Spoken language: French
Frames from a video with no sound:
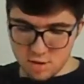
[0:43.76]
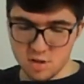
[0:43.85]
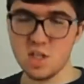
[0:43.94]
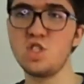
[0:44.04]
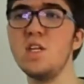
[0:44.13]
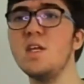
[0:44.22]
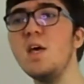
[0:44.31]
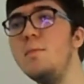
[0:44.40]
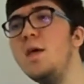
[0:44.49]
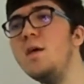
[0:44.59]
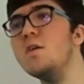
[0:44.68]
Sur cette chaîne
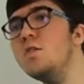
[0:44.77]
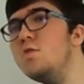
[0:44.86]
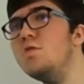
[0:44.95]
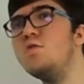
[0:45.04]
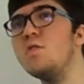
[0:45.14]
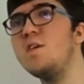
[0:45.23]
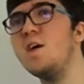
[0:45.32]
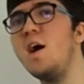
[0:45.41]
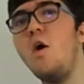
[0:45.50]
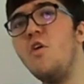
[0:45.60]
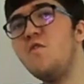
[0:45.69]
gaming, il
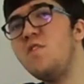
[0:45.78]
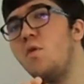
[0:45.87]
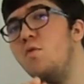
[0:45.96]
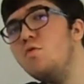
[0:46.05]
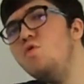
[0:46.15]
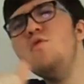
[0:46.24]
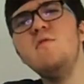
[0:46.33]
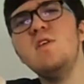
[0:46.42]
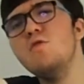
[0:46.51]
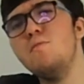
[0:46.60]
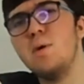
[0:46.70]
sortira environ une
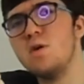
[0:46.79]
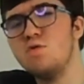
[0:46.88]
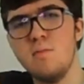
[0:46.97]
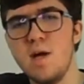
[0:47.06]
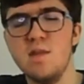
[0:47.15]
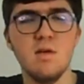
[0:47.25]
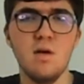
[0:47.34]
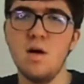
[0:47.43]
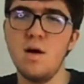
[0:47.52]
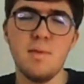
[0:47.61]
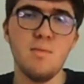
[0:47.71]
vidéo par semaine,
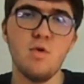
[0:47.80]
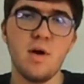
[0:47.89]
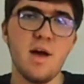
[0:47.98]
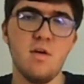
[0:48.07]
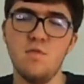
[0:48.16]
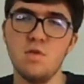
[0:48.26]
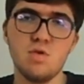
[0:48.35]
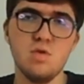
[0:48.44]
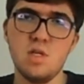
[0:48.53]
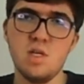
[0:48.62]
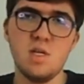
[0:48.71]
à même horaire,
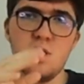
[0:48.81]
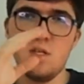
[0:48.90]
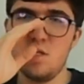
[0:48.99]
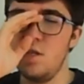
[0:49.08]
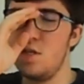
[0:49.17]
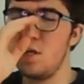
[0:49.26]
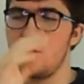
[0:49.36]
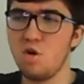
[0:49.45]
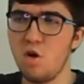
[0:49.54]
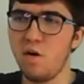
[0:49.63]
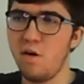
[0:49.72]
vendredi
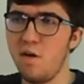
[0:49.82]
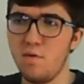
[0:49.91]
17h et